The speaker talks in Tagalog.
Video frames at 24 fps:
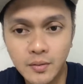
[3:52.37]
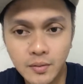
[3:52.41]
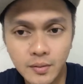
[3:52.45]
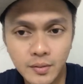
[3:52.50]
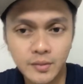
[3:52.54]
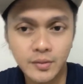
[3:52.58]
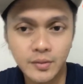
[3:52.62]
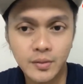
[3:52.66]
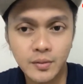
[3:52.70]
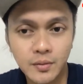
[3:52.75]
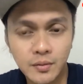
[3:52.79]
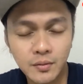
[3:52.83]

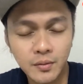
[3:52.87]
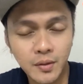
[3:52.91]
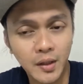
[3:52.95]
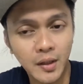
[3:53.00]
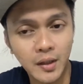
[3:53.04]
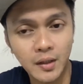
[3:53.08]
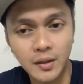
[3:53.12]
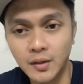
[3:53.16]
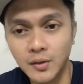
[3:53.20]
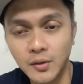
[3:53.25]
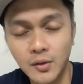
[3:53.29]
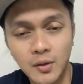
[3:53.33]
So,
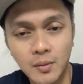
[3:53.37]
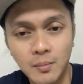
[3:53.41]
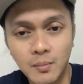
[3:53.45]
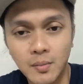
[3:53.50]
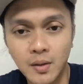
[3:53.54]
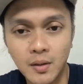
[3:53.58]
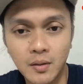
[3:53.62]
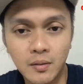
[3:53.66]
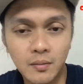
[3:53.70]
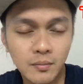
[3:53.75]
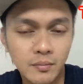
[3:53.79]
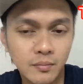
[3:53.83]
ikita nyo
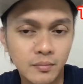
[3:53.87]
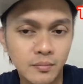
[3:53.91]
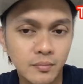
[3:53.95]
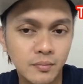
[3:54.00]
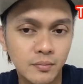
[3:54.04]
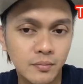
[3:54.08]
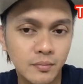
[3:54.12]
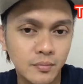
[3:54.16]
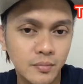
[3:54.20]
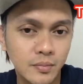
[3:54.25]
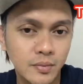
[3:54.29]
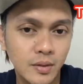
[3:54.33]
naman
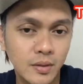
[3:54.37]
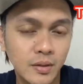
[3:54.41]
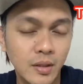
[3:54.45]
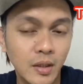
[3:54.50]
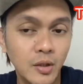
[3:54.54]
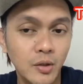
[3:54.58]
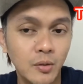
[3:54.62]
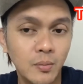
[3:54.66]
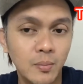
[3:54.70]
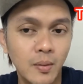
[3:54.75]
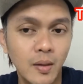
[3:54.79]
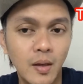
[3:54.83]
sa
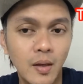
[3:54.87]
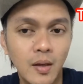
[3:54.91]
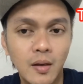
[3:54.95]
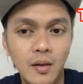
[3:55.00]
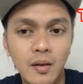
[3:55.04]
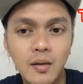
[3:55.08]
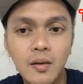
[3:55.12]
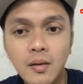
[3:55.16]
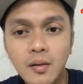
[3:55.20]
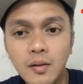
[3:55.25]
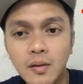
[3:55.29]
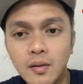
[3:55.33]
tayo pa lang.
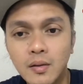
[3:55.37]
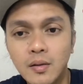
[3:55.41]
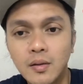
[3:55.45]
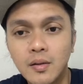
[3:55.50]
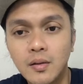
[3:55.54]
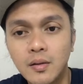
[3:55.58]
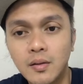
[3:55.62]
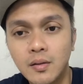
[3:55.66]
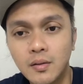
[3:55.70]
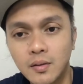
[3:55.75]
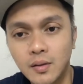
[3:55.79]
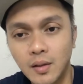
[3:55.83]

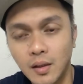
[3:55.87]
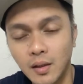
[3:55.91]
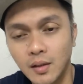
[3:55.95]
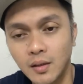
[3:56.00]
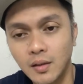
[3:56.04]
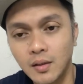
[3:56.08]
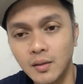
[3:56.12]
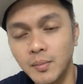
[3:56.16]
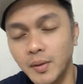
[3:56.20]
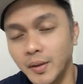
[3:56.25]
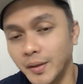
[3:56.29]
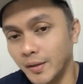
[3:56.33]

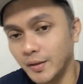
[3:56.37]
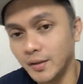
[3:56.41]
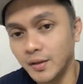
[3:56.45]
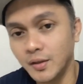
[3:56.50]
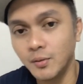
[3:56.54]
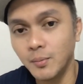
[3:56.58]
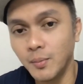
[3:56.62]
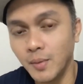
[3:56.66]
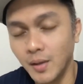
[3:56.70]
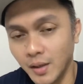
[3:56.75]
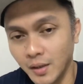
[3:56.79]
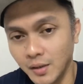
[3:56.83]
Talagang
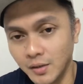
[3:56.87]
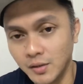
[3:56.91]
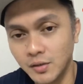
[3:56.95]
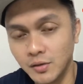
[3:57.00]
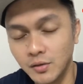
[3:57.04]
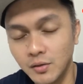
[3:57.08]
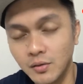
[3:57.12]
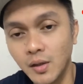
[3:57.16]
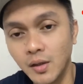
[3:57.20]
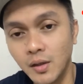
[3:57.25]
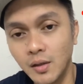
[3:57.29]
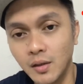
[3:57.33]
makikita yung malaki sa
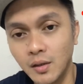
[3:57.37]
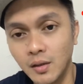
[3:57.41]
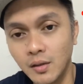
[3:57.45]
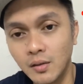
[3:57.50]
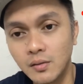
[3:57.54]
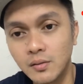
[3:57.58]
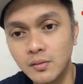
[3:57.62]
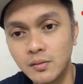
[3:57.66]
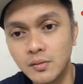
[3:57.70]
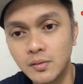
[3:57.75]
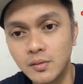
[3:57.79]
donaire.